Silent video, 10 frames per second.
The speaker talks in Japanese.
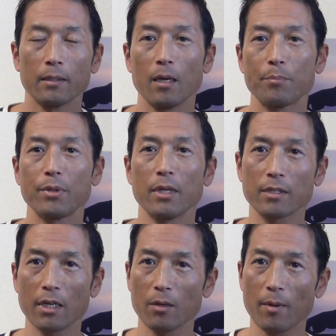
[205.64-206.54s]
で、
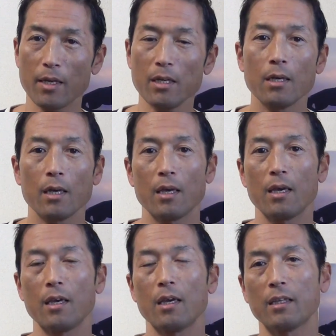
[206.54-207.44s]
プレス系の場合、
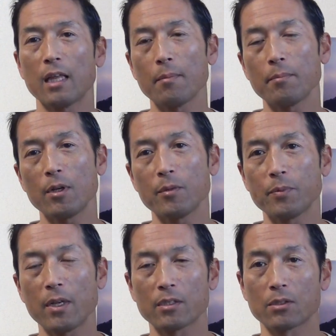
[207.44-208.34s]
えー、
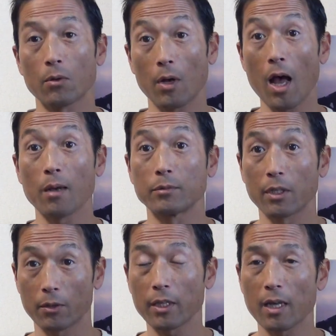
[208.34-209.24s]
ダンベルプレスとか、
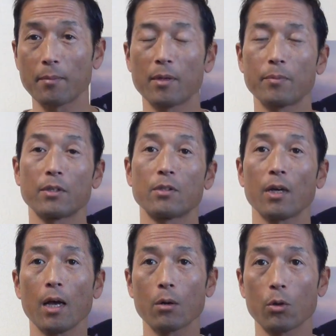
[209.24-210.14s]
胸のね、ダンベルプレス
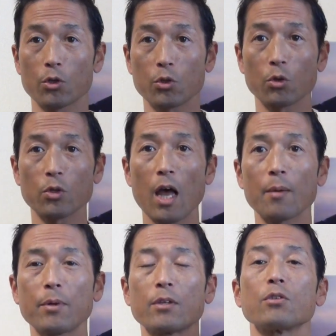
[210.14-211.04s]
とか、この
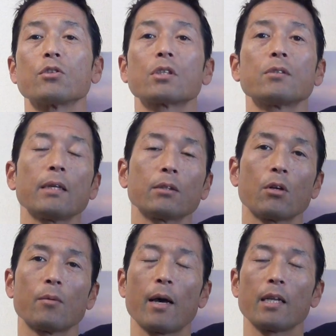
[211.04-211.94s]
ショルダープレス、
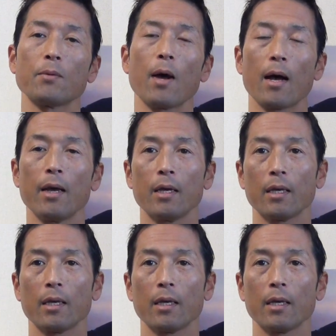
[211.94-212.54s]
スクワットの場合には、